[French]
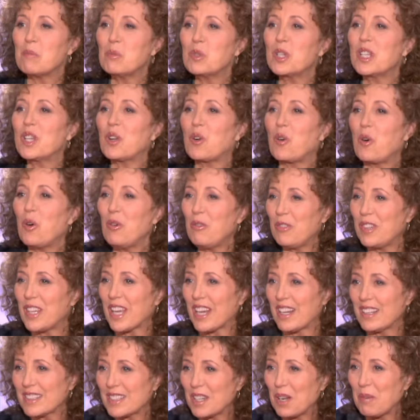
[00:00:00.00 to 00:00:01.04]
mot qui
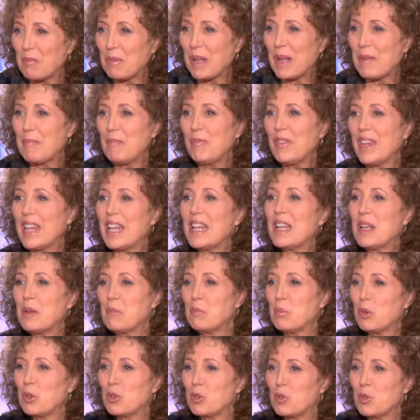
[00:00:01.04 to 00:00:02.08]
revient quand même,
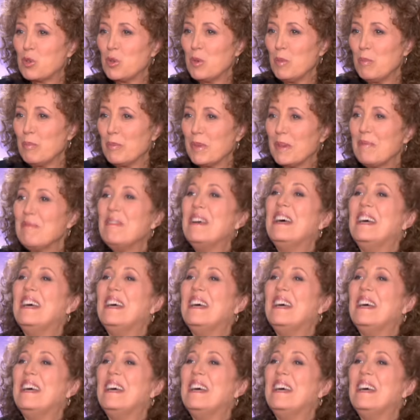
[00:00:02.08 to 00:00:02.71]
beaucoup, même.